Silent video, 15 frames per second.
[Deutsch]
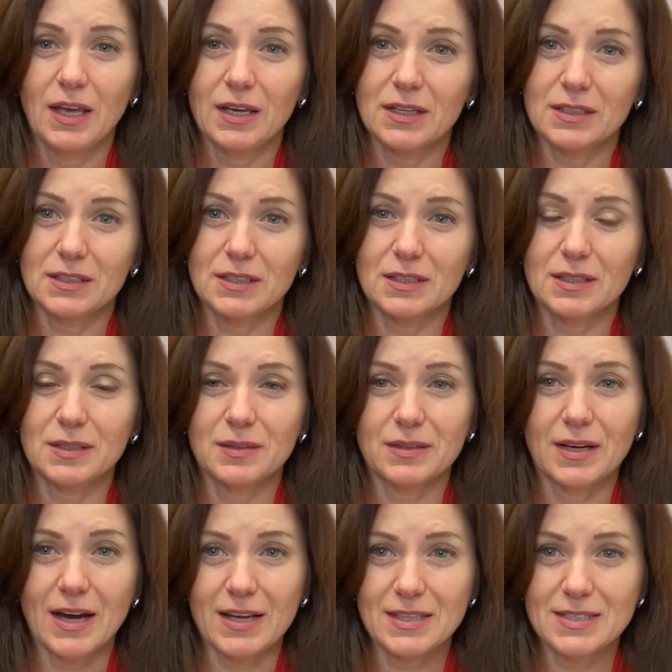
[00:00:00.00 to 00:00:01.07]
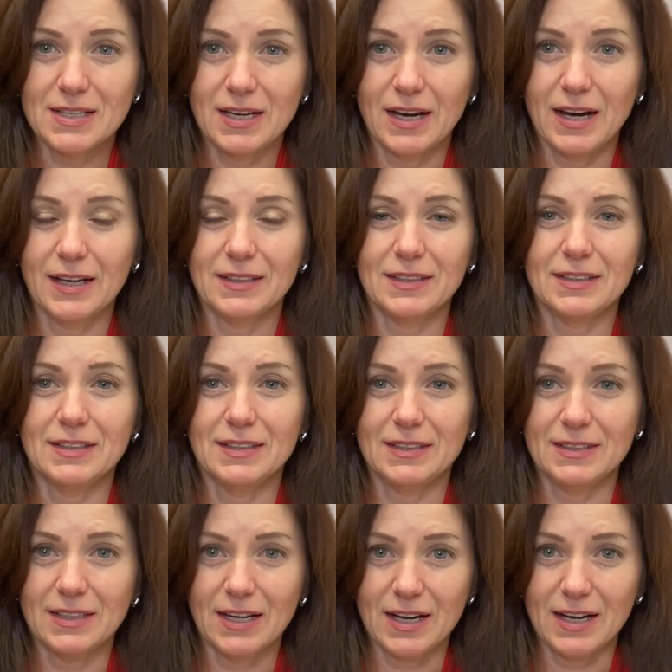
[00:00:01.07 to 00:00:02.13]
äh, Einzelheiten,
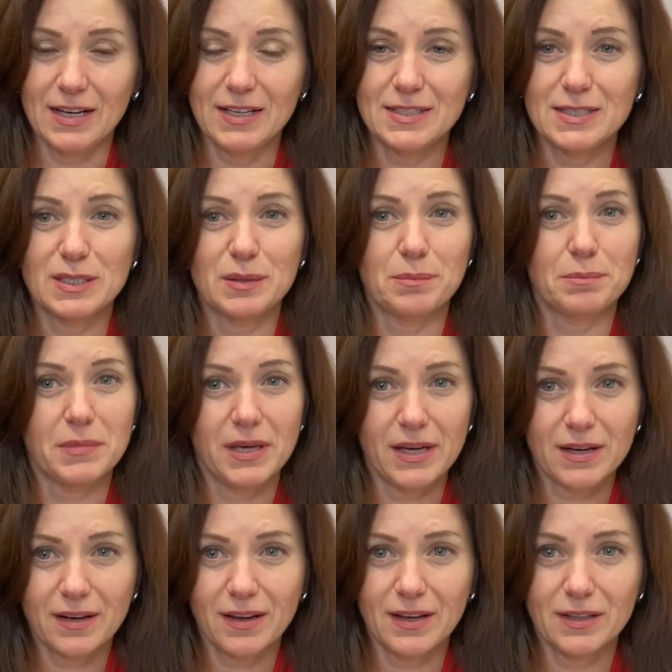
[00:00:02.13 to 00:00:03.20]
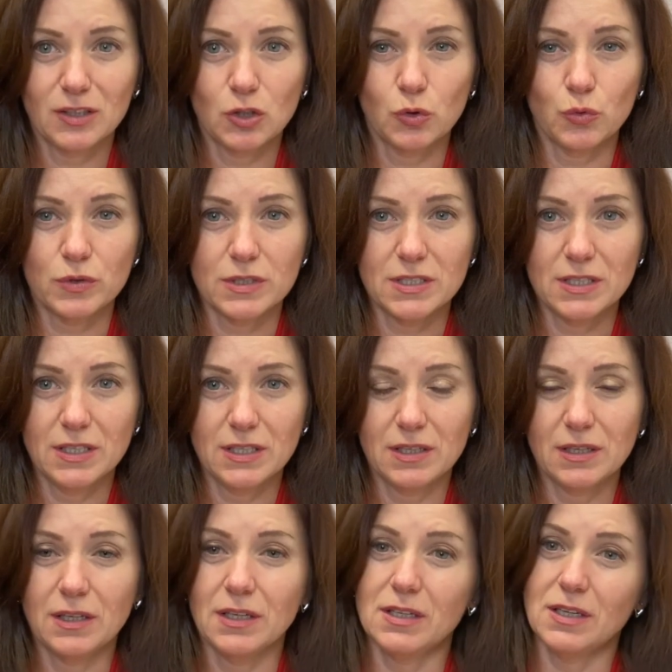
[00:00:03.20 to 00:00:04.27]
Details merken und
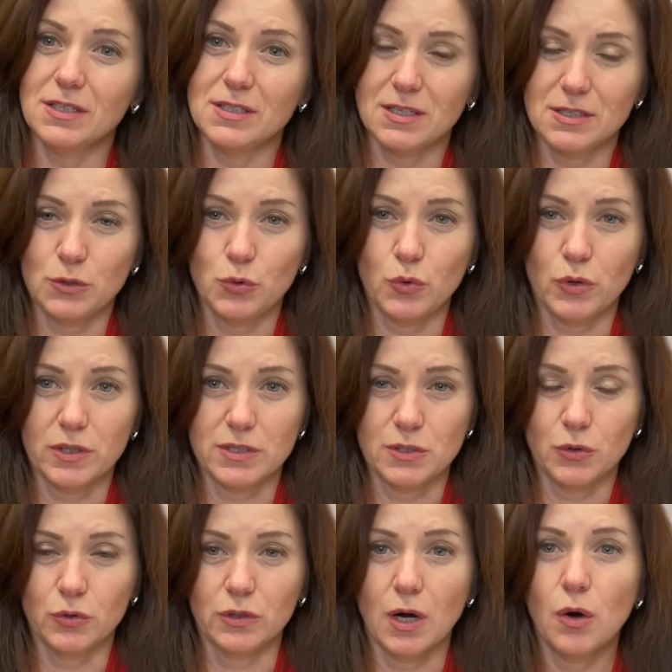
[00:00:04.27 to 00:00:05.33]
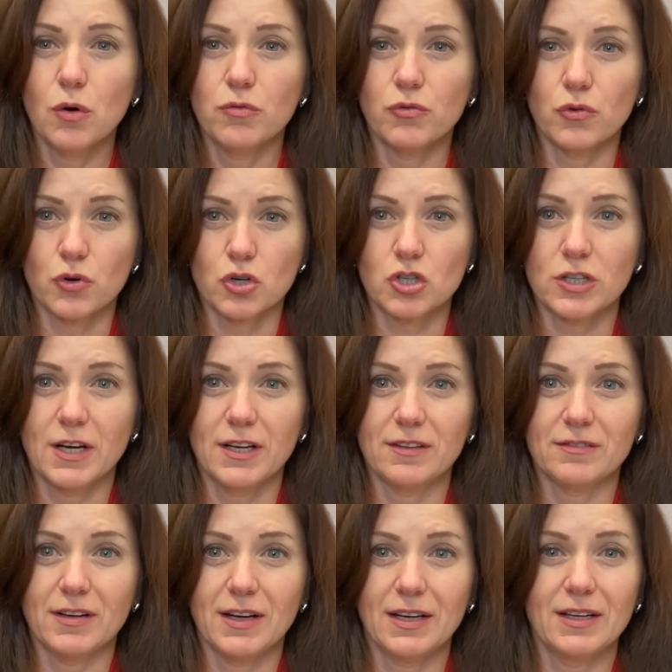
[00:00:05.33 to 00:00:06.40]
sich in dieser Situation auch vorstellen,
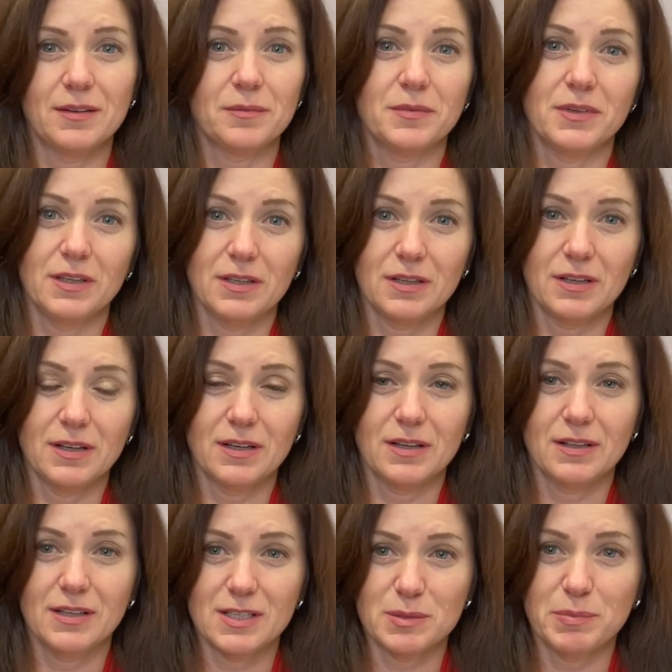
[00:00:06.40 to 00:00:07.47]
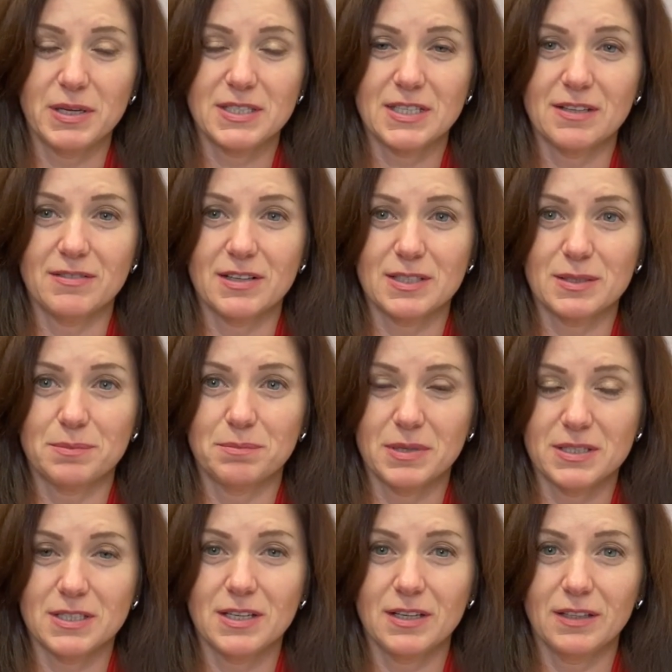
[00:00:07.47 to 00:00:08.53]
weil das Beste, was
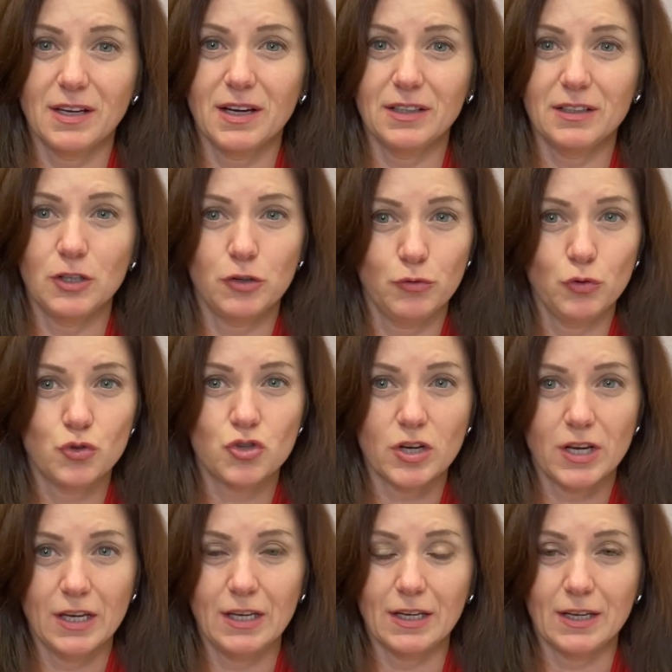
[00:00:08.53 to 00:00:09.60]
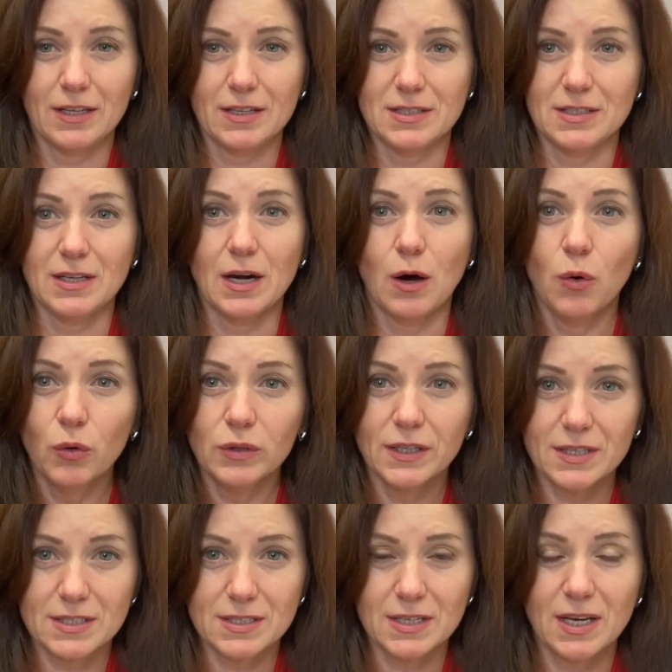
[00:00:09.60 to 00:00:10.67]
passieren kann. Ich wünsche Ihnen, dass Sie auch
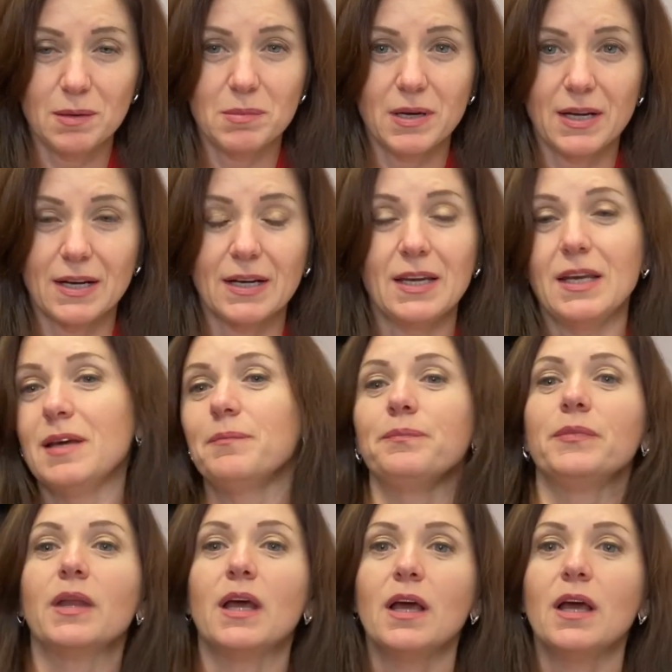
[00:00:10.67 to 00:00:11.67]
dasselbe erleben,